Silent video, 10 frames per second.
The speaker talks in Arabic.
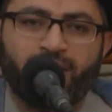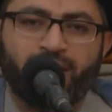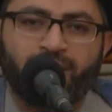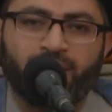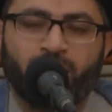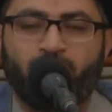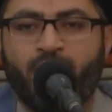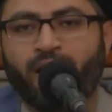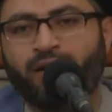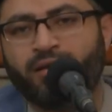
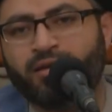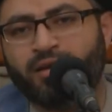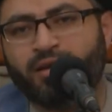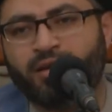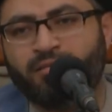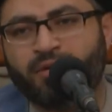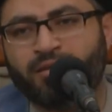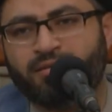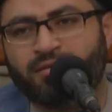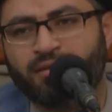بالواقع هي
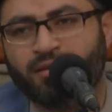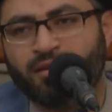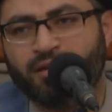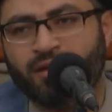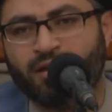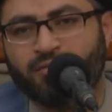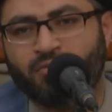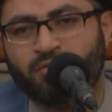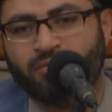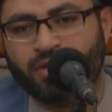كلمه
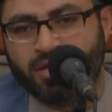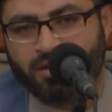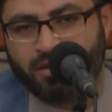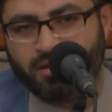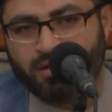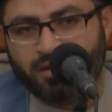المؤمنين